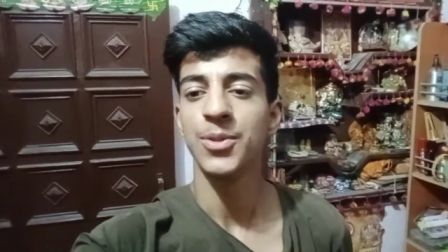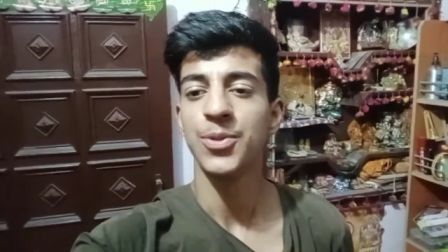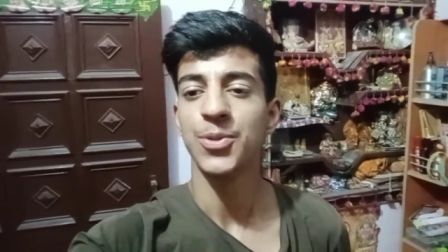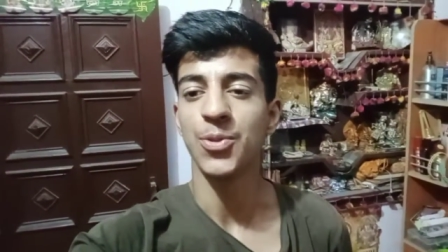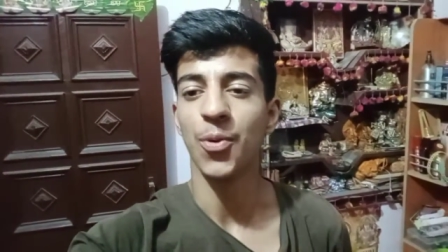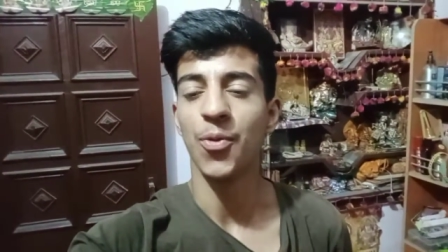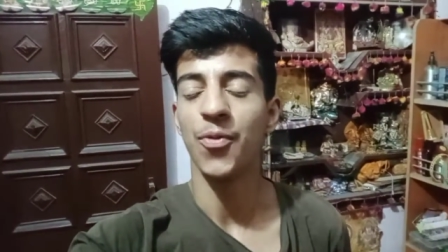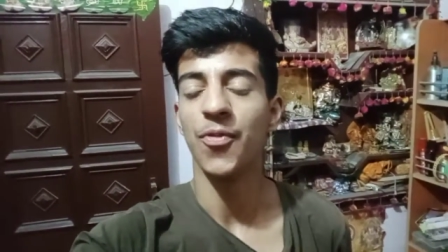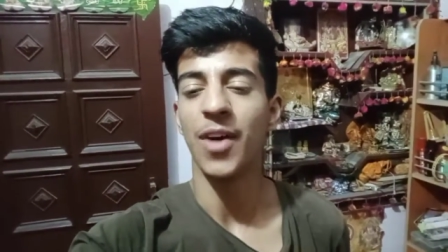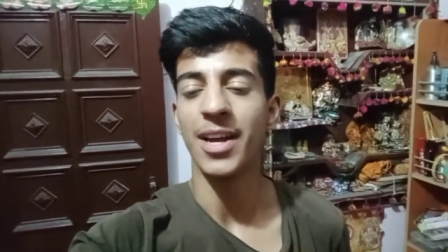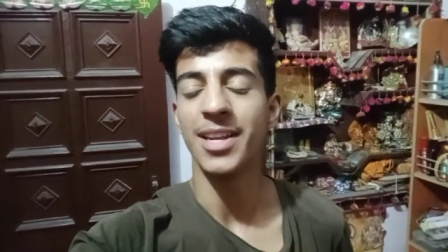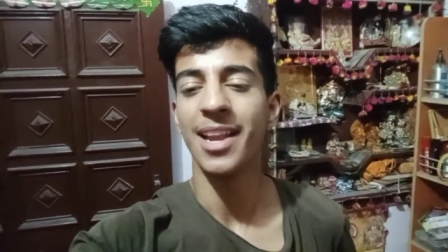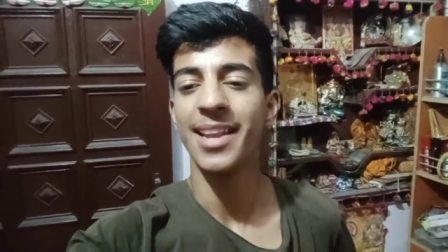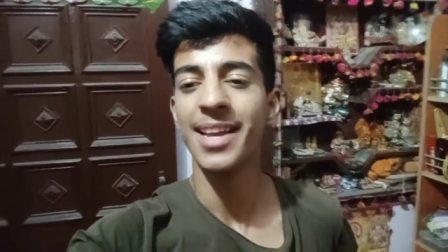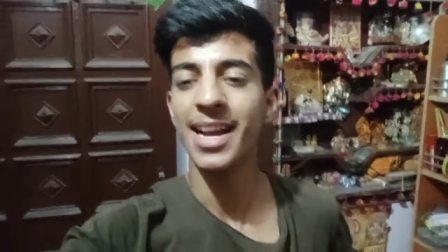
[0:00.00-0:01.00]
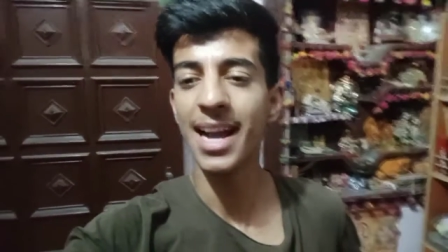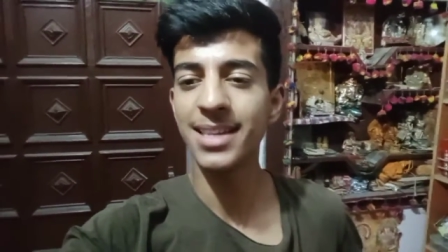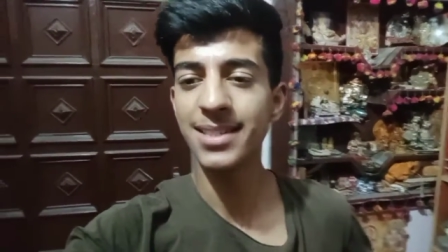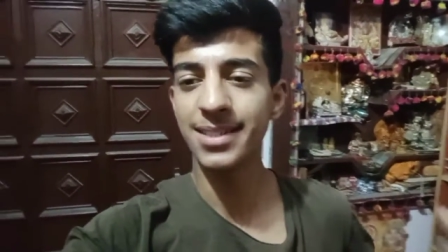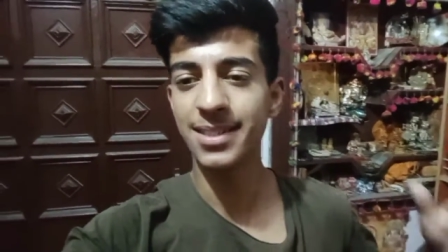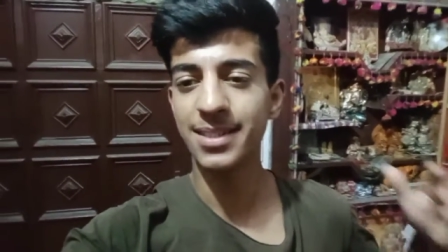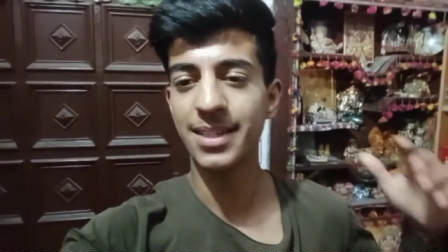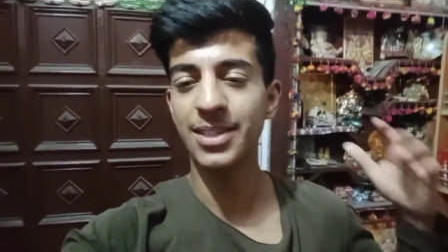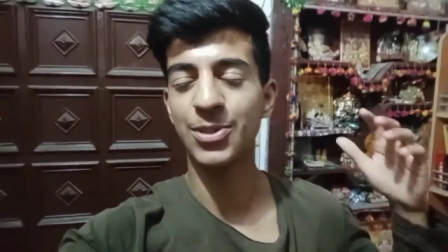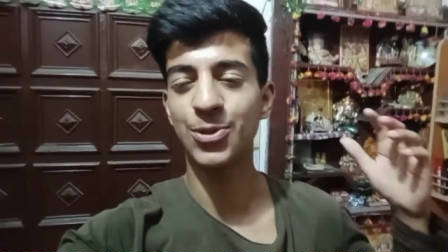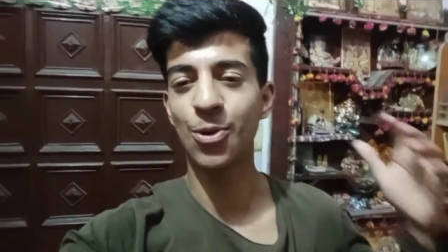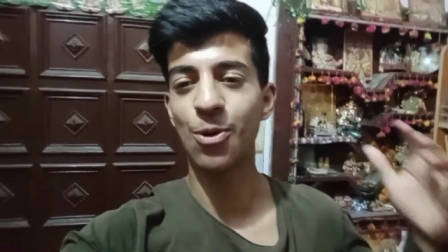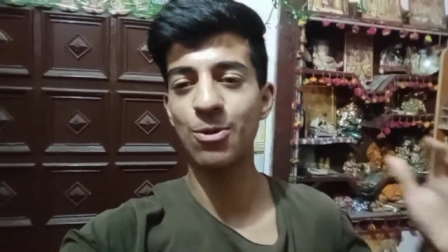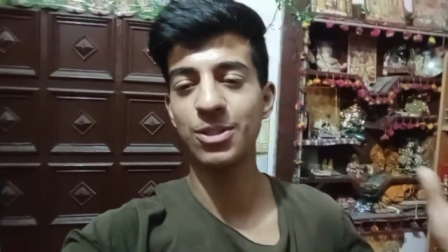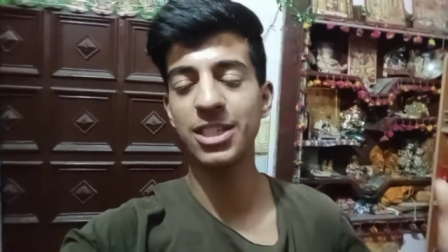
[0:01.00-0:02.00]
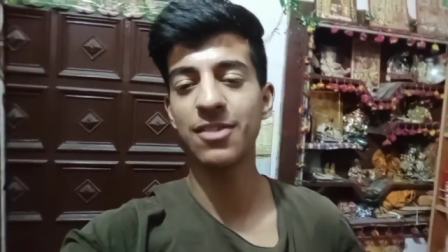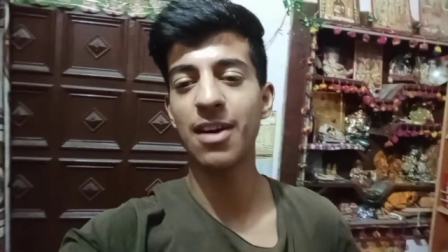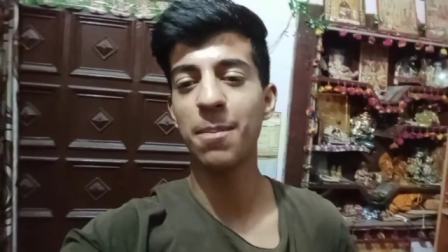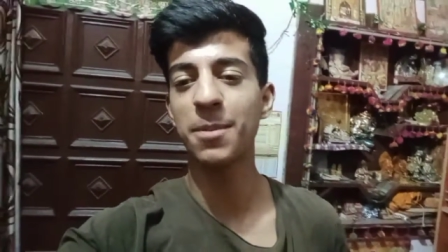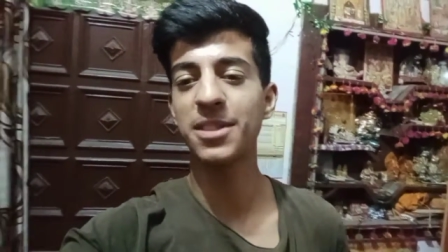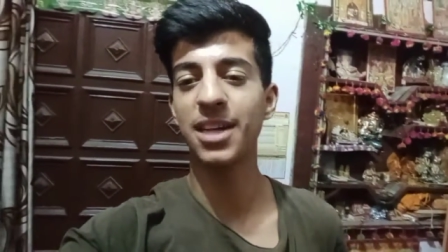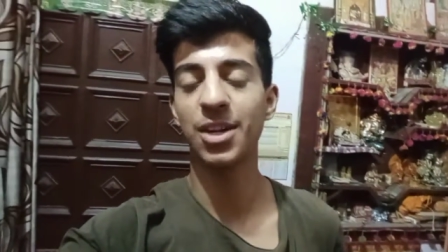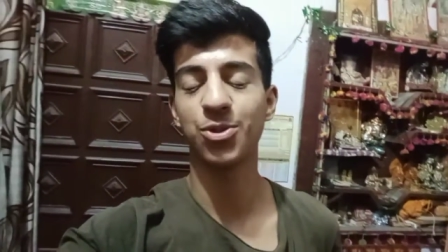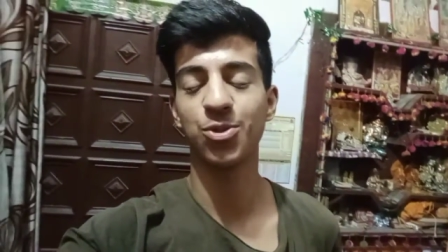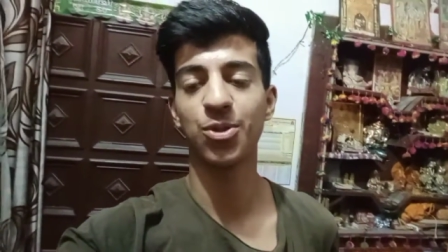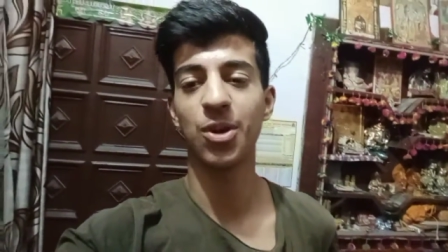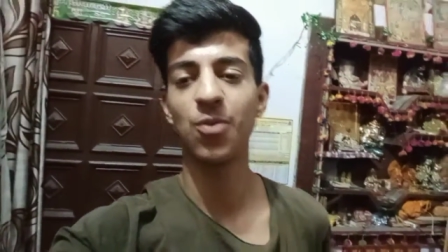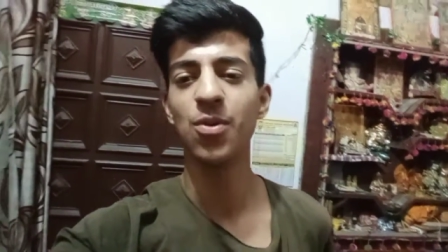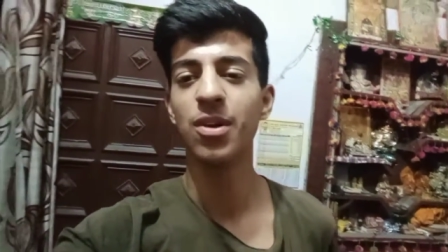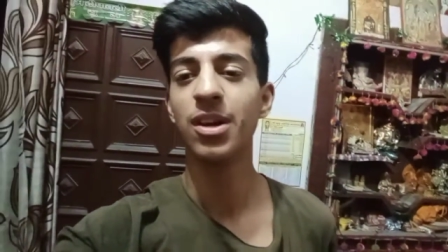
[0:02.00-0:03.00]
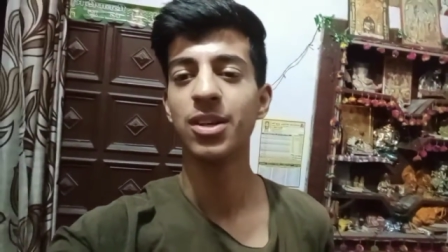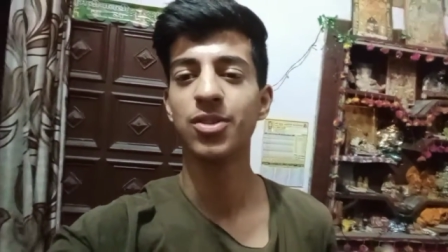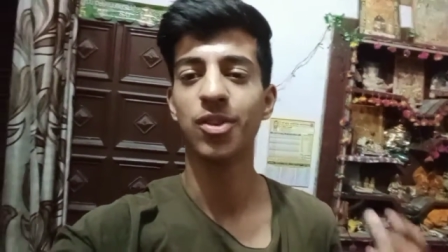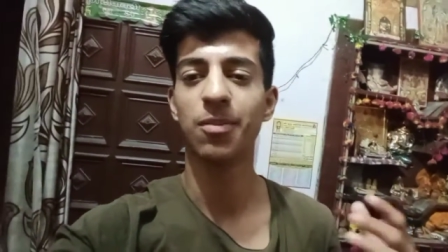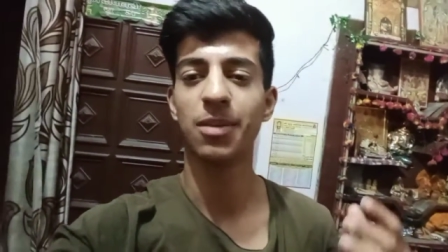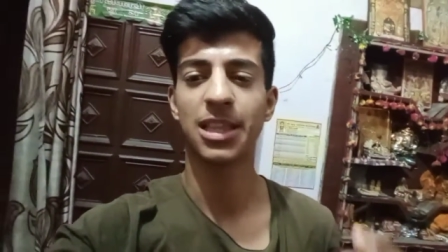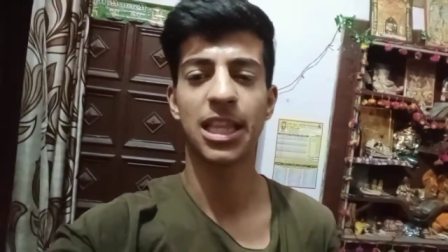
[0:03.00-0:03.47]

सो फाइनली गाइस इस कौन से वापस आ चुका हूँ सो so,